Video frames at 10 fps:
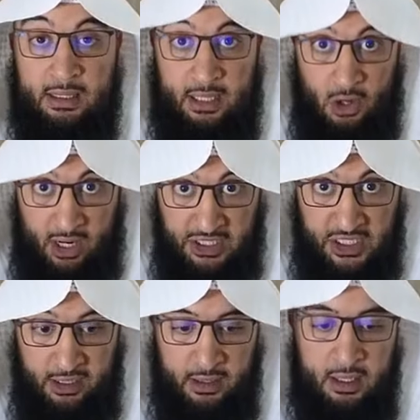qui leur a
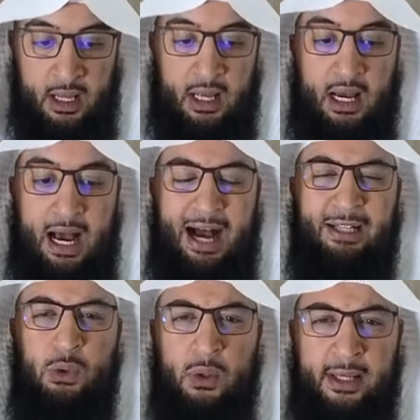dit
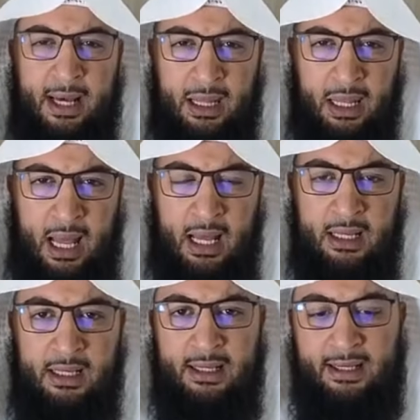adorez
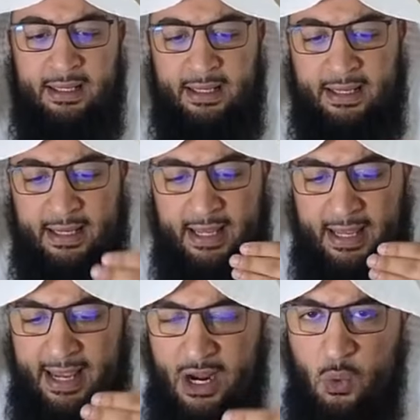Allah
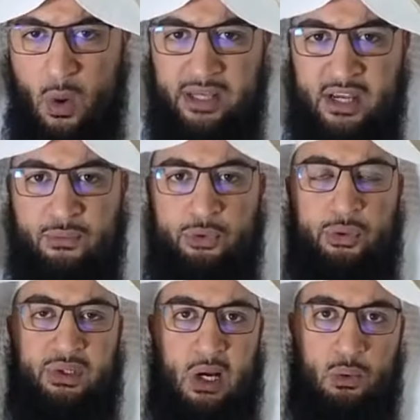et éloignez-vous
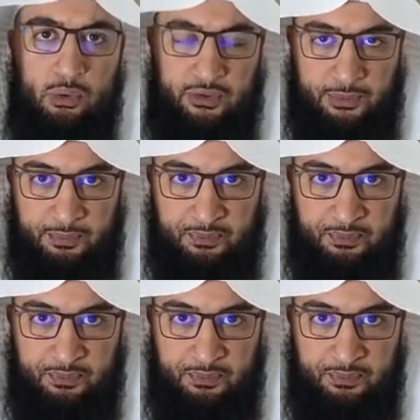du tarot.